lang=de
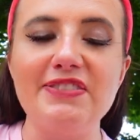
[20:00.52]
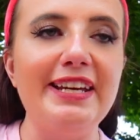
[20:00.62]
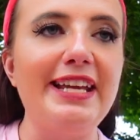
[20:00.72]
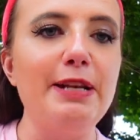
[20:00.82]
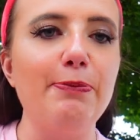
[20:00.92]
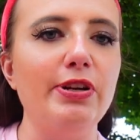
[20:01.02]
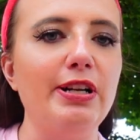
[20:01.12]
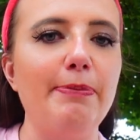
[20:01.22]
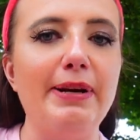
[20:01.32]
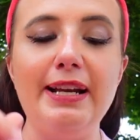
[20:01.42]
zwei Geldbeutel
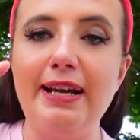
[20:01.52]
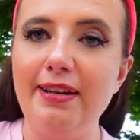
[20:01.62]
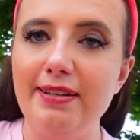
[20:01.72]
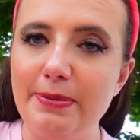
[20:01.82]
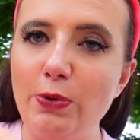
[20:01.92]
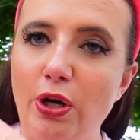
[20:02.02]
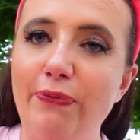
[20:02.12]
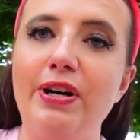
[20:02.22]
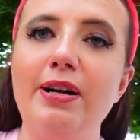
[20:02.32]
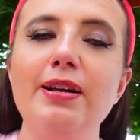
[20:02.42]
der beide andere ist im
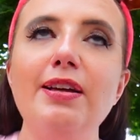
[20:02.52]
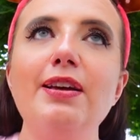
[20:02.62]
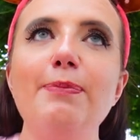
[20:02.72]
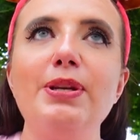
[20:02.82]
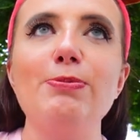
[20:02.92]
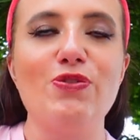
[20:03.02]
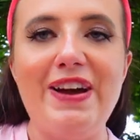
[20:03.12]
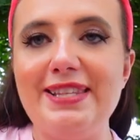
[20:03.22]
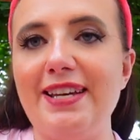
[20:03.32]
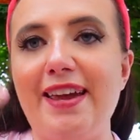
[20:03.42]
Koffer mit dem
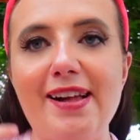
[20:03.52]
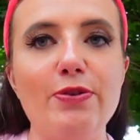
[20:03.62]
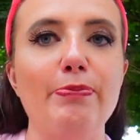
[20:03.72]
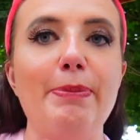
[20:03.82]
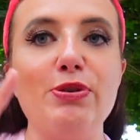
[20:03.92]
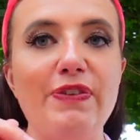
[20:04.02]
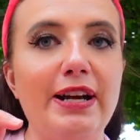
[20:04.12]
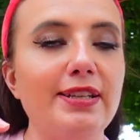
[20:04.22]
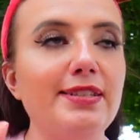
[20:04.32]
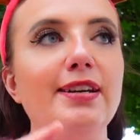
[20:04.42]
Schweizer Geld und meinem
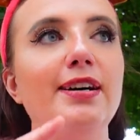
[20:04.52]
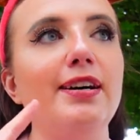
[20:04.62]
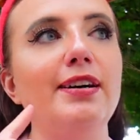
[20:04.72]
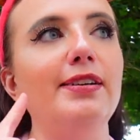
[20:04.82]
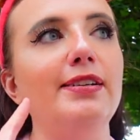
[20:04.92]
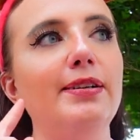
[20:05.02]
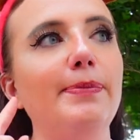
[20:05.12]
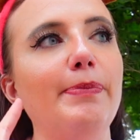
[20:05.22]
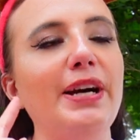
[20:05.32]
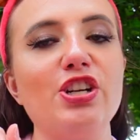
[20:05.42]
Schweizer, äh,
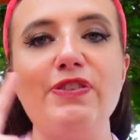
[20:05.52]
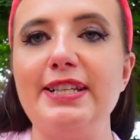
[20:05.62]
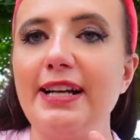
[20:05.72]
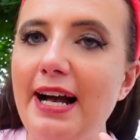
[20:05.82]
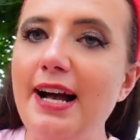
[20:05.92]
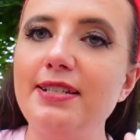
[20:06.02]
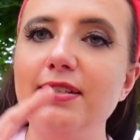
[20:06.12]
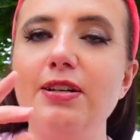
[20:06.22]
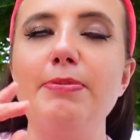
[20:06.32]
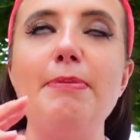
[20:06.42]
meiner Schweizer
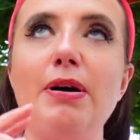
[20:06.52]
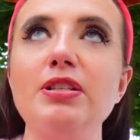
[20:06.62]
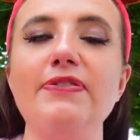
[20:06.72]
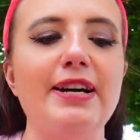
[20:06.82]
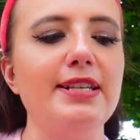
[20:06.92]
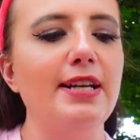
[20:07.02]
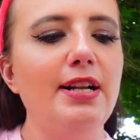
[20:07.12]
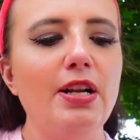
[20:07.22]
Karte und meinem Ausweis.